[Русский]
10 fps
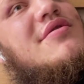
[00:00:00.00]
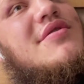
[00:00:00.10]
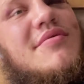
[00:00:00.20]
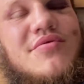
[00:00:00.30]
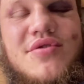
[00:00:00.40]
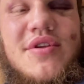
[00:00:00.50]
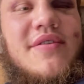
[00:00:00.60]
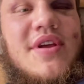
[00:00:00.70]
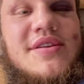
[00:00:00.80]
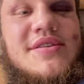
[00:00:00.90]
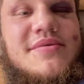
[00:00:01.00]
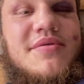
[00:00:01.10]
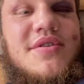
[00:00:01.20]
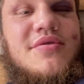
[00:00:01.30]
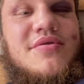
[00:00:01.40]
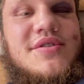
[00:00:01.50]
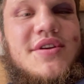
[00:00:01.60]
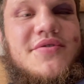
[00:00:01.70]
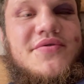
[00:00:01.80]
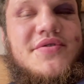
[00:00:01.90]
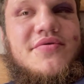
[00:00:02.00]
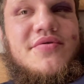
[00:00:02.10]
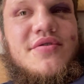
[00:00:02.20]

там давление поднялось, скорее всего.